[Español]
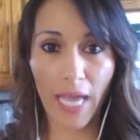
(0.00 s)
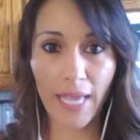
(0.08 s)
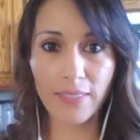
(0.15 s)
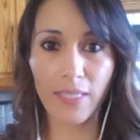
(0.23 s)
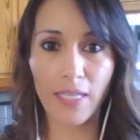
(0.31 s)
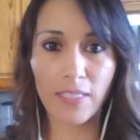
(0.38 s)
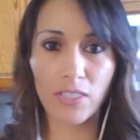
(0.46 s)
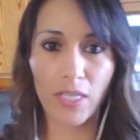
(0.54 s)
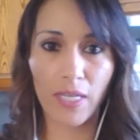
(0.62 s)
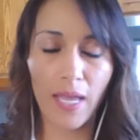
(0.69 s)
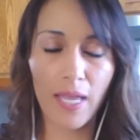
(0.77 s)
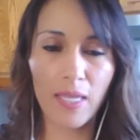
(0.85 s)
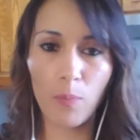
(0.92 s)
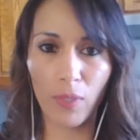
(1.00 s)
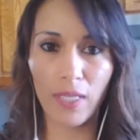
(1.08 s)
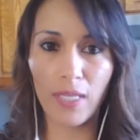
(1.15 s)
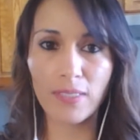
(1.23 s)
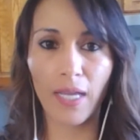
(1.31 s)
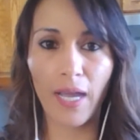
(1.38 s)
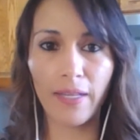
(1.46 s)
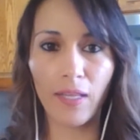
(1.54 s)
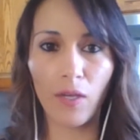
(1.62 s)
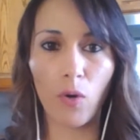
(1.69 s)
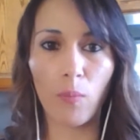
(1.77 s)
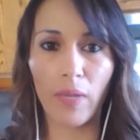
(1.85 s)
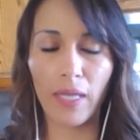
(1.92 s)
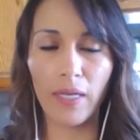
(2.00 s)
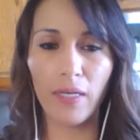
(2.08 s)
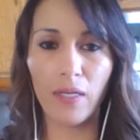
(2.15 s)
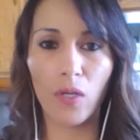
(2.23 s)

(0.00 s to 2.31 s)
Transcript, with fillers: está llena y puedas dejar de comer